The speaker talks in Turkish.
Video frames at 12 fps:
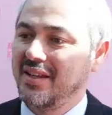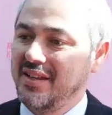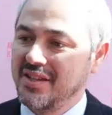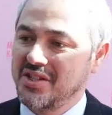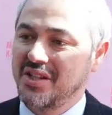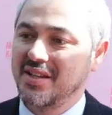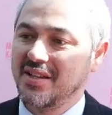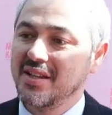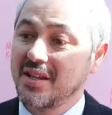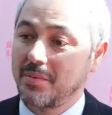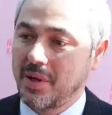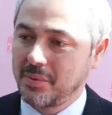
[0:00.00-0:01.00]
iyi şekilde
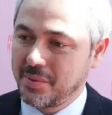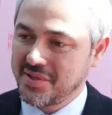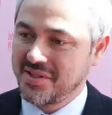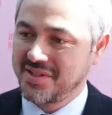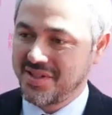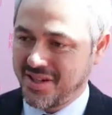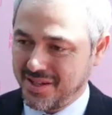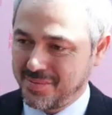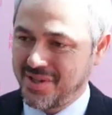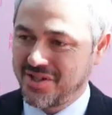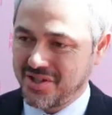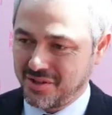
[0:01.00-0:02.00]
tamamlamasını
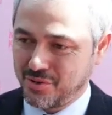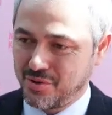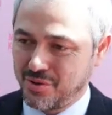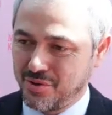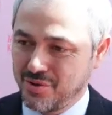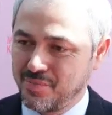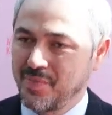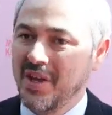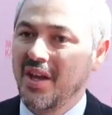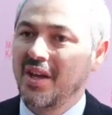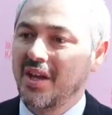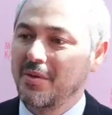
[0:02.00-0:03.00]
sağlamaya çalışıyoruz.
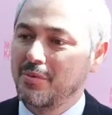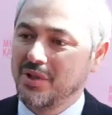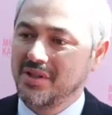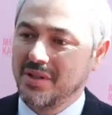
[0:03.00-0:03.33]
E, burada